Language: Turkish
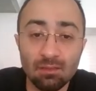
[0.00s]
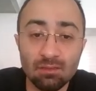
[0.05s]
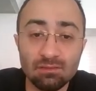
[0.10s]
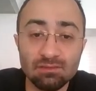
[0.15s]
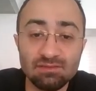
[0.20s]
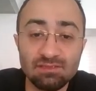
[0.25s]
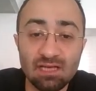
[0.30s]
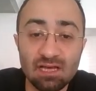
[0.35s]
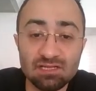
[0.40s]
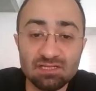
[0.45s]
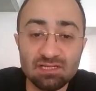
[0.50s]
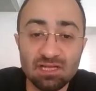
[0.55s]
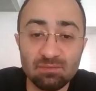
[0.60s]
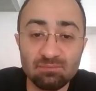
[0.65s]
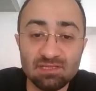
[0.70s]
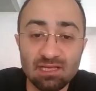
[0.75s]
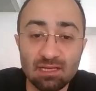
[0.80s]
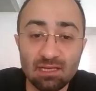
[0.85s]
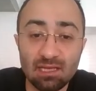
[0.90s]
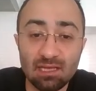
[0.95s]
siyah şah
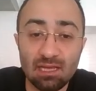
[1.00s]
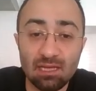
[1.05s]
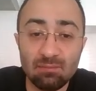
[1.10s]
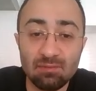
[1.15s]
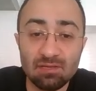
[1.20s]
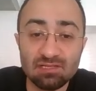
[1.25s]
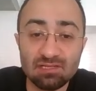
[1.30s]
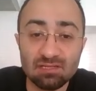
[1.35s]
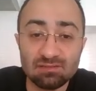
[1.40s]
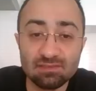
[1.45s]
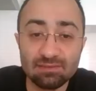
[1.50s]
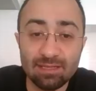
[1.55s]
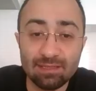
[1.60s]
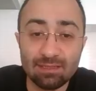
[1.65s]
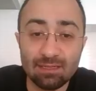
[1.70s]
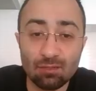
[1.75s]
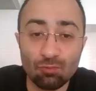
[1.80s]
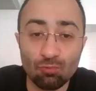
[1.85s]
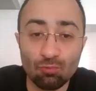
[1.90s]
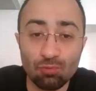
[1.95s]
bizi engellemeye çalışsın.
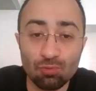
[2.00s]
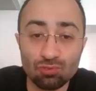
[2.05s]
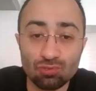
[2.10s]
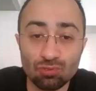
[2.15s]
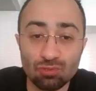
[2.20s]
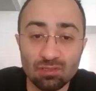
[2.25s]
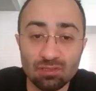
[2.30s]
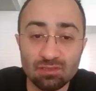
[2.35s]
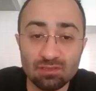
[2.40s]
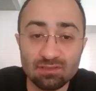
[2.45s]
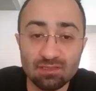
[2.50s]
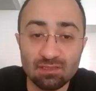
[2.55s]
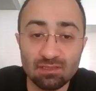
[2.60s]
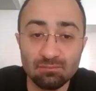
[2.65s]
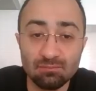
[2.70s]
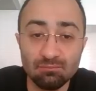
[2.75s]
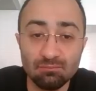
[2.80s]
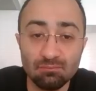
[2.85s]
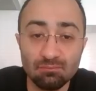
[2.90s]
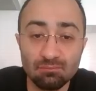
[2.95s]
Tekrar o pozisyonu
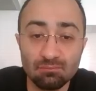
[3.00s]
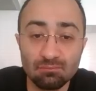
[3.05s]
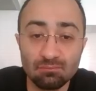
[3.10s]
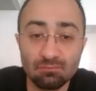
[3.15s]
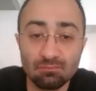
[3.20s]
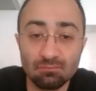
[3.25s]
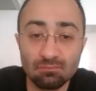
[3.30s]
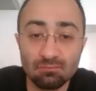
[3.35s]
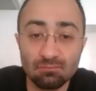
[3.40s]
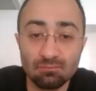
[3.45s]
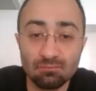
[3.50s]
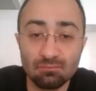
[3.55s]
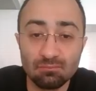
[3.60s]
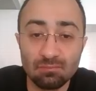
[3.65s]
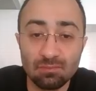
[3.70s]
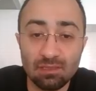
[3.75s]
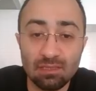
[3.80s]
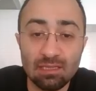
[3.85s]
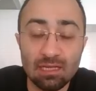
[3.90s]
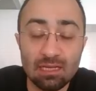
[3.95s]
kazanalım.
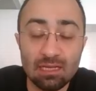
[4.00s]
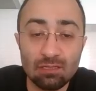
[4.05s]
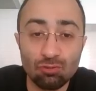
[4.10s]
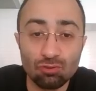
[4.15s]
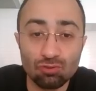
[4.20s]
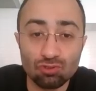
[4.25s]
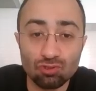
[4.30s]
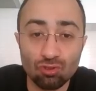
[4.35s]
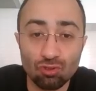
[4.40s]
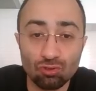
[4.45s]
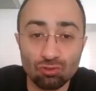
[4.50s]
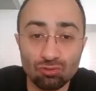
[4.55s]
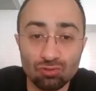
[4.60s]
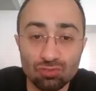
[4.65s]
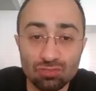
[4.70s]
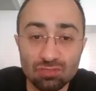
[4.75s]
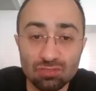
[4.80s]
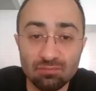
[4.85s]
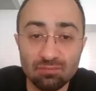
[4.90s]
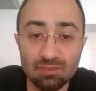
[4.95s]
İlerliyoruz
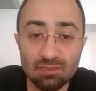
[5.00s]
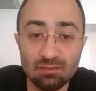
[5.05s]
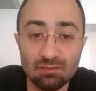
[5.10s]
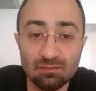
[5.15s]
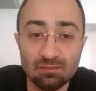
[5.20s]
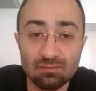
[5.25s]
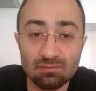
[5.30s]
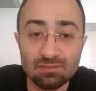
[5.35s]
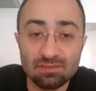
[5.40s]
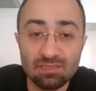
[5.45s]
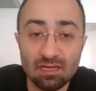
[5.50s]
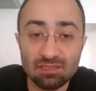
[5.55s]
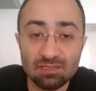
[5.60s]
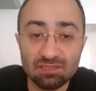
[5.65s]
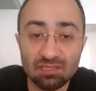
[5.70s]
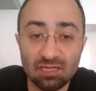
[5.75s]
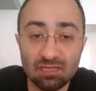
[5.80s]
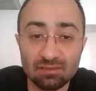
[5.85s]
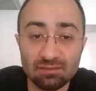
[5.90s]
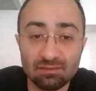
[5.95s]
gördüğünüz gibi. Siyah
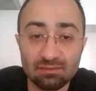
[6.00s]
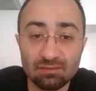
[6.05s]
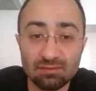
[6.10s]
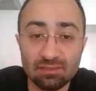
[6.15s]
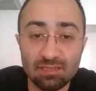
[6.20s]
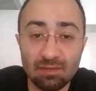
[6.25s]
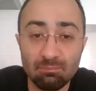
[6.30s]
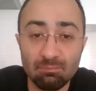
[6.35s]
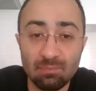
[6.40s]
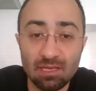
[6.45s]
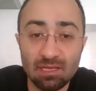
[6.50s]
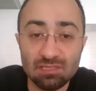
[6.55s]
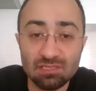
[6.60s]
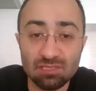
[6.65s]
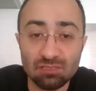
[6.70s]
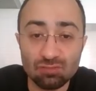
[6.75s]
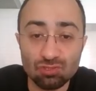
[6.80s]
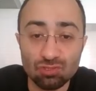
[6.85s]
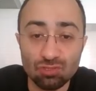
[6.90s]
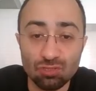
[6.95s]
şah direnmeye
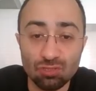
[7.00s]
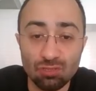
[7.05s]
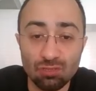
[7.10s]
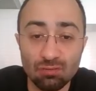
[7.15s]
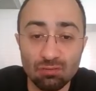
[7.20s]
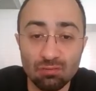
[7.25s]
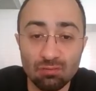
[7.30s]
çalışıyor.